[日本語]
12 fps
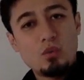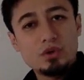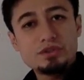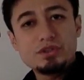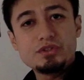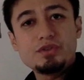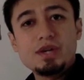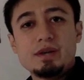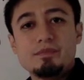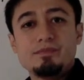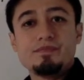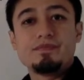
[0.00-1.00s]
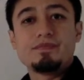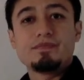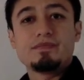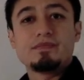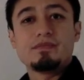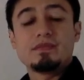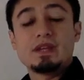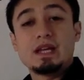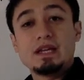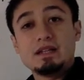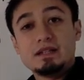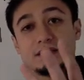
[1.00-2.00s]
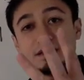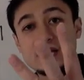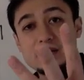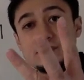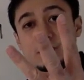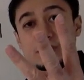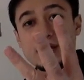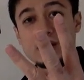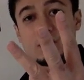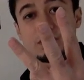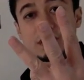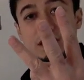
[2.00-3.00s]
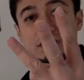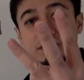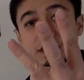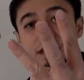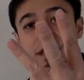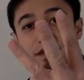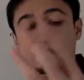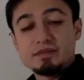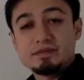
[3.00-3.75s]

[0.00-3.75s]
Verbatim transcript: What's your dream? 3秒で答えてください。